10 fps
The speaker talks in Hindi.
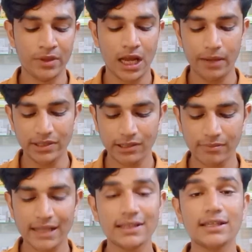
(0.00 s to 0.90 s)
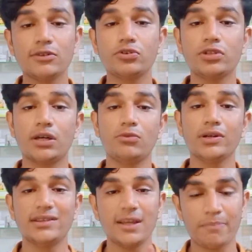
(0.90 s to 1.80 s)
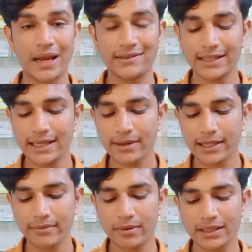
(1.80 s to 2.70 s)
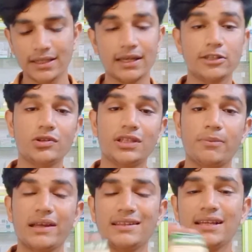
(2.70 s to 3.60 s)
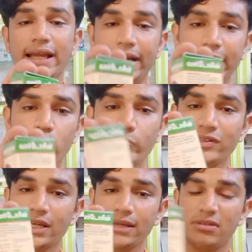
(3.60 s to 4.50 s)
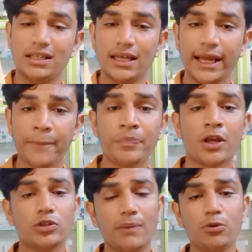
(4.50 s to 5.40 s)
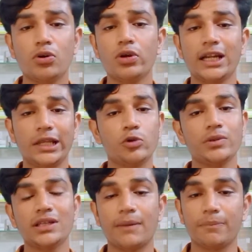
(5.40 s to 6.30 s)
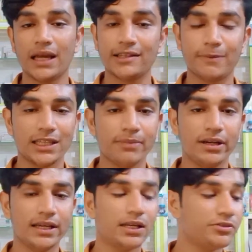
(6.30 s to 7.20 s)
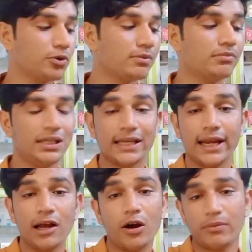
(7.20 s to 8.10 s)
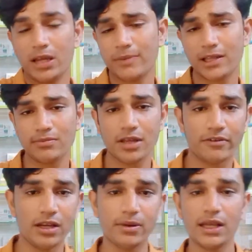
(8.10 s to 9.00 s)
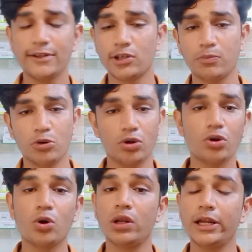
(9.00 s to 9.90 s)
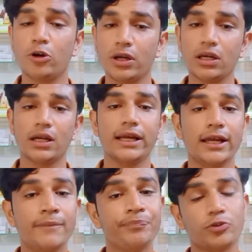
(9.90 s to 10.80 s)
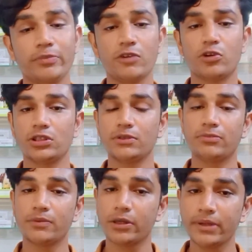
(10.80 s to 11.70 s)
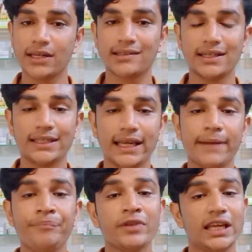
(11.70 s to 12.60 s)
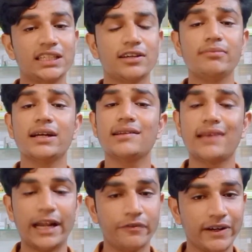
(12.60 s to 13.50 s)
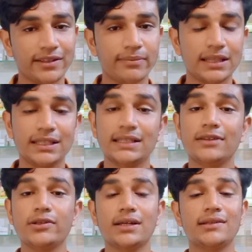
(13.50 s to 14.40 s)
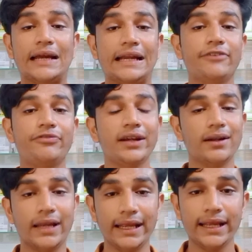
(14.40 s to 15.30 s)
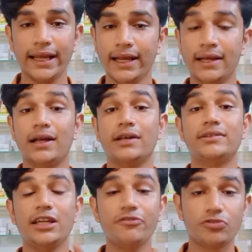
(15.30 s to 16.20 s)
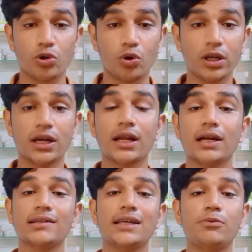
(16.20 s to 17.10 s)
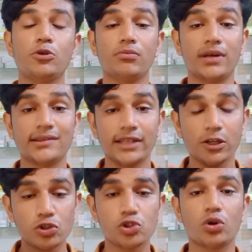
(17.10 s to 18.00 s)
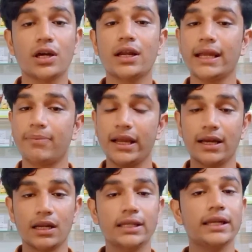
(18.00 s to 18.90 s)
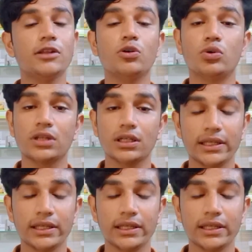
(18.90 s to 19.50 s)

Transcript: अब इसका में आ जाते हैं दोस्तों हम लोग इसकी प्राइसिंग के बारे में बात कर लेते हैं तो इसकी प्राइसिंग है एटी रुपीज़ का ही मिलता है तो आप लोगों को एटी रुपीज़ का आपके आसपास के मेडिकल स्टोर में मिल जाएगा और मेरे पास में भी अवेलेबल है तो आपको लोगों को ऑनलाइन ऑर्डर करना है तो मेरे व्हाट्सअप नंबर पर भी कर सकते हैं इसका में अगर साइड इफेक्ट्स की बात की जाए तो इसका साइड इफेक्ट नहीं है सिर्फ छोड़कर अगर से आप लोग मस्से को छोड़कर कहीं अप्लाई कर देंगे तो हो सकता है